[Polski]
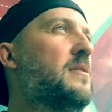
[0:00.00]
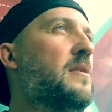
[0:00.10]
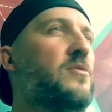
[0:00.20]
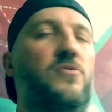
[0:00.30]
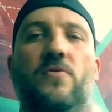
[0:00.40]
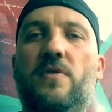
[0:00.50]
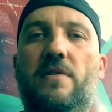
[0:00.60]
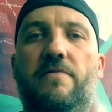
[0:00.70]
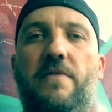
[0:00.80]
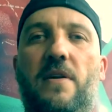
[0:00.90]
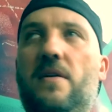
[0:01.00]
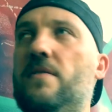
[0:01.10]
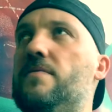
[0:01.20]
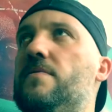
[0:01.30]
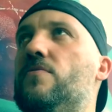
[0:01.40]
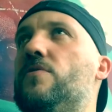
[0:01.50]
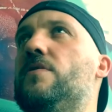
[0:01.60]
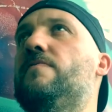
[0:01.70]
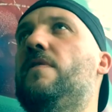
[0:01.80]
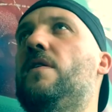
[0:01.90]
Nadciąga fala, już
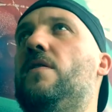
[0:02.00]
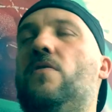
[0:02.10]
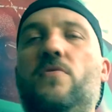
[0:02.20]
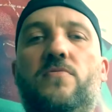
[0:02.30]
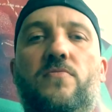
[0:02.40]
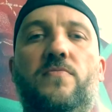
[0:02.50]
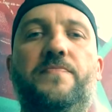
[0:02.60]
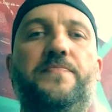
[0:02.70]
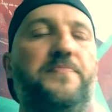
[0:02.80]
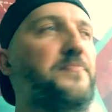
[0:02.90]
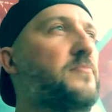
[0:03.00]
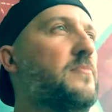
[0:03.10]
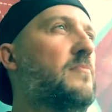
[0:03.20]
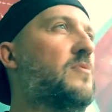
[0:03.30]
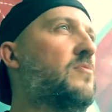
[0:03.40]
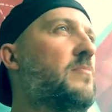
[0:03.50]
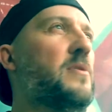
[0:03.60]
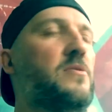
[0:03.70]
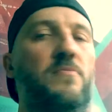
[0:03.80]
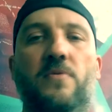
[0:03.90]
jest fala chaosu, który
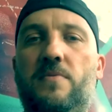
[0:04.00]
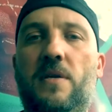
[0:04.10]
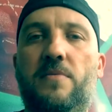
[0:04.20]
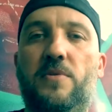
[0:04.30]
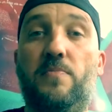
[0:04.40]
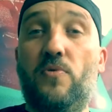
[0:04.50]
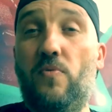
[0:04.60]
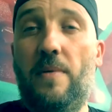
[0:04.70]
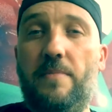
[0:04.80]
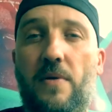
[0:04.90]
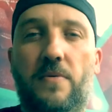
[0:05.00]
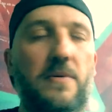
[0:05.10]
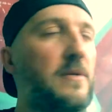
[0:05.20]
będzie moim zdaniem się pogłębiał.